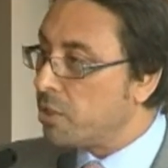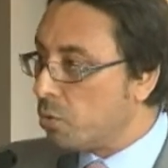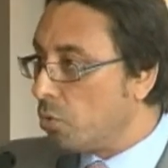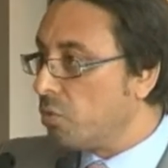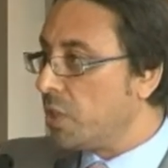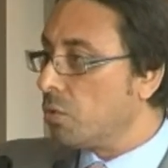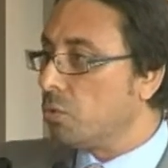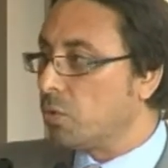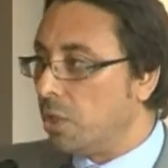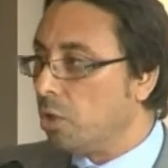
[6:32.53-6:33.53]
Et nous reviendrons
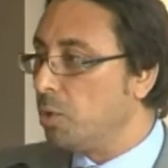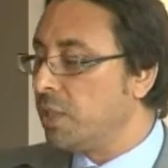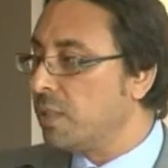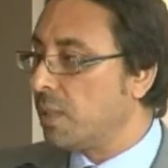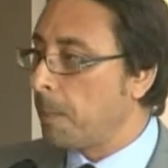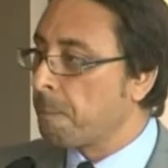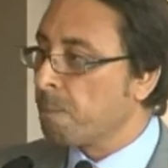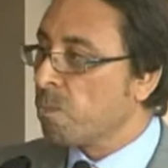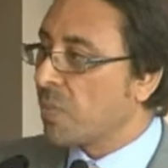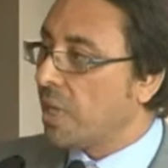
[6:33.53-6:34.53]
tout à l'heure peut-être
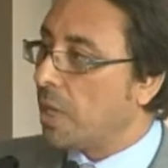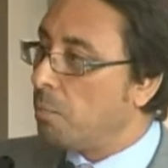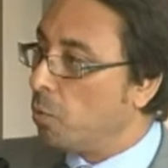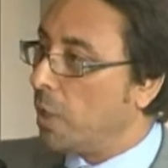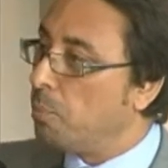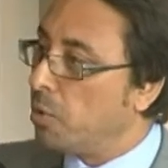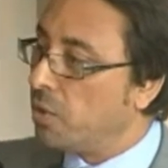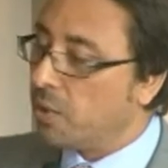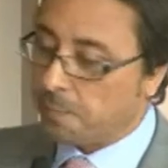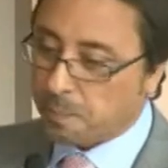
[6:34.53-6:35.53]
au
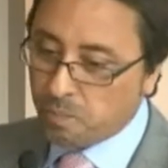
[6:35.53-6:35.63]
rapport